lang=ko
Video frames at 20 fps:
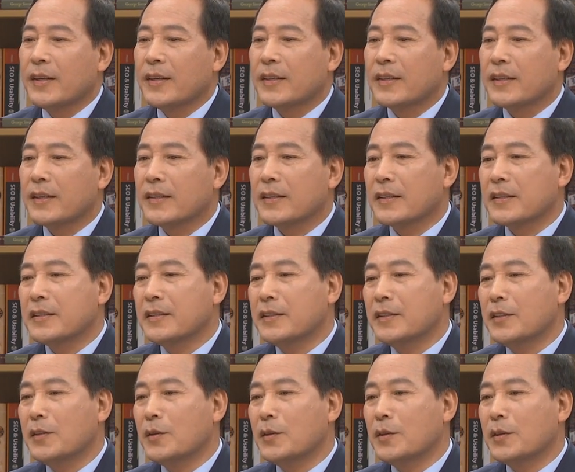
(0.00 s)
그래서
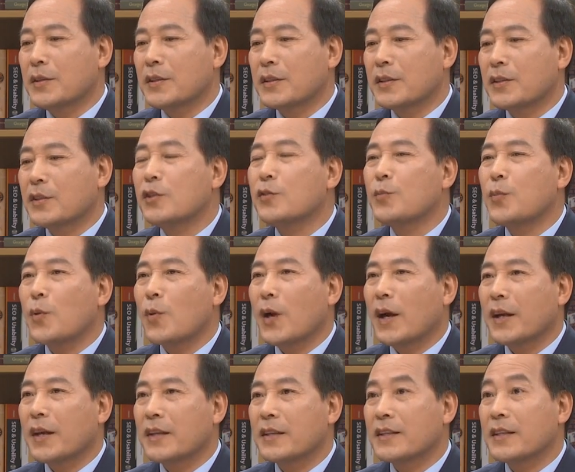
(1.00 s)
그걸
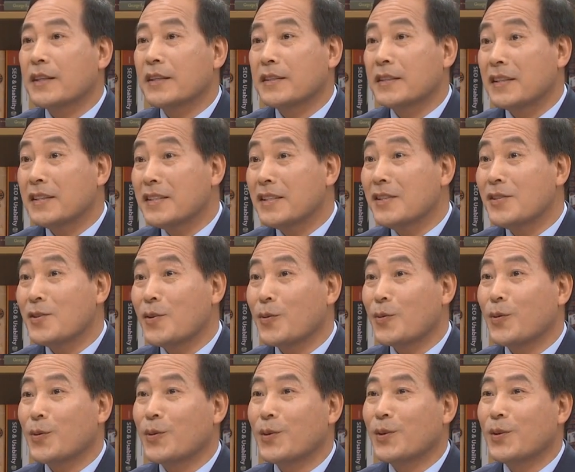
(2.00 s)
극복하기 위해서 저는
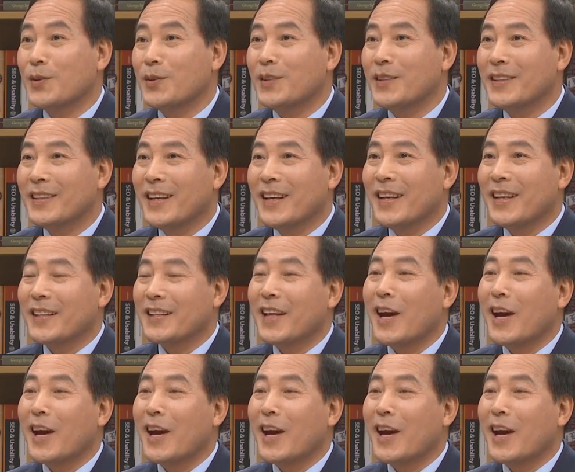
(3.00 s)
선천적으로는 네.